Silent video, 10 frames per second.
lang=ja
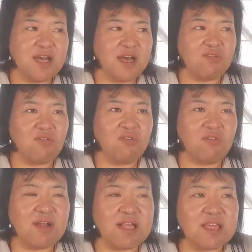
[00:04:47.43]
あ
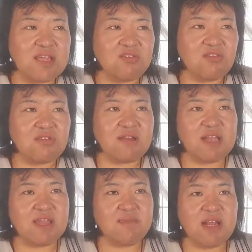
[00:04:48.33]
の私にとっては
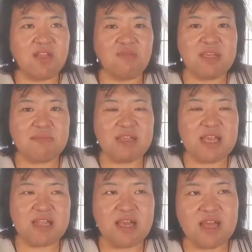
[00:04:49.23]
ね茨の道み
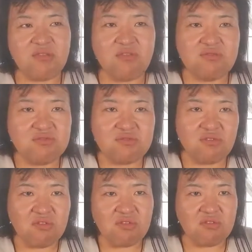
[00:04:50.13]
たいなあの、うん
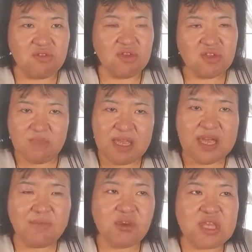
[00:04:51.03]
と、夢
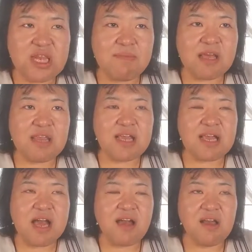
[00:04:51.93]
かもしれません
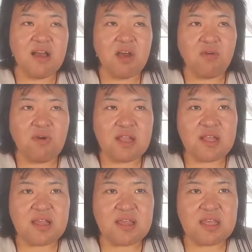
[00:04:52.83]
が
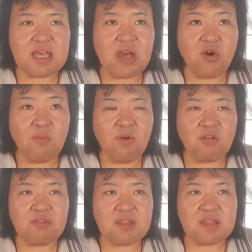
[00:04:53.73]
私が
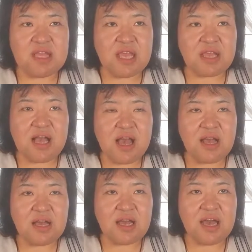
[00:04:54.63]
思って考
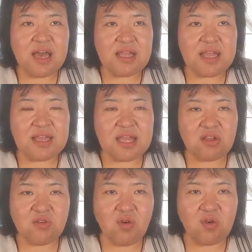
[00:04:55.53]
えて
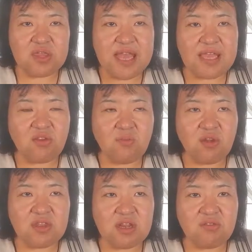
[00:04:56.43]
実行したいと
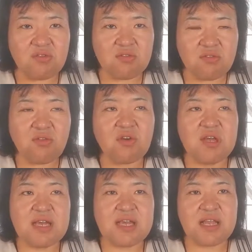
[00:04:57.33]
思っていることを
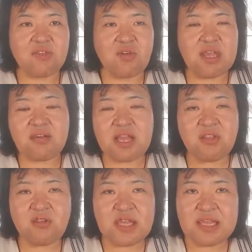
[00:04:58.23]
がどれくらい
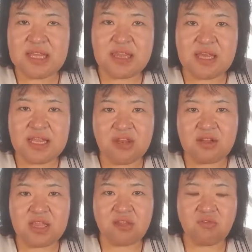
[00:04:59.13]
都に支持されてる
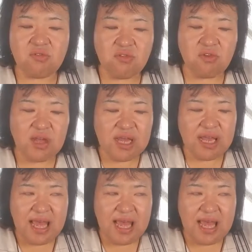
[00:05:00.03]
かってことを